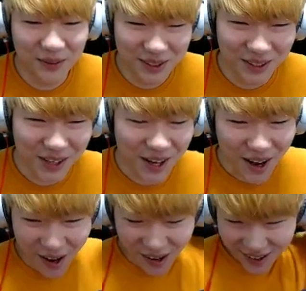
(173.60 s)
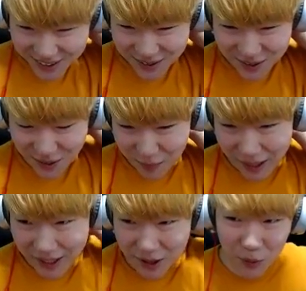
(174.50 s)
무슨 아니 너네
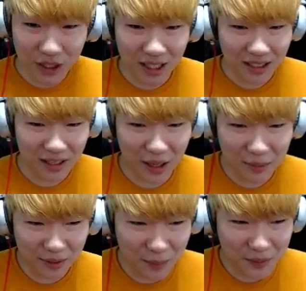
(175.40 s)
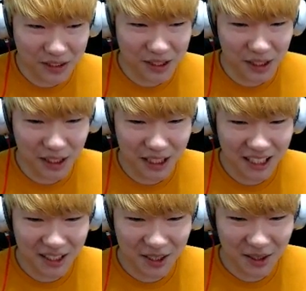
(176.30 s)
매크로냐? M, NPC야?
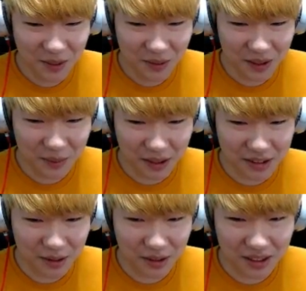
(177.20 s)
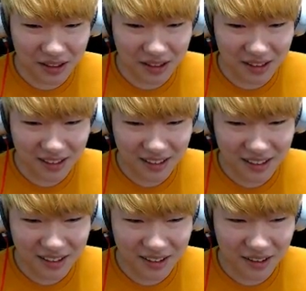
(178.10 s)
왜 이렇게 많이 나와?
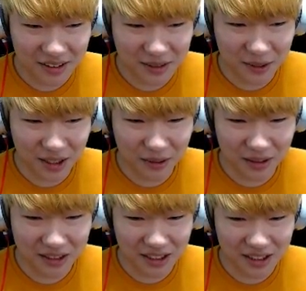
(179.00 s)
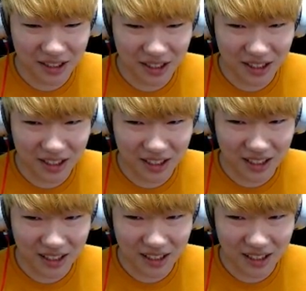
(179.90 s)
아 그만 나와 짜식아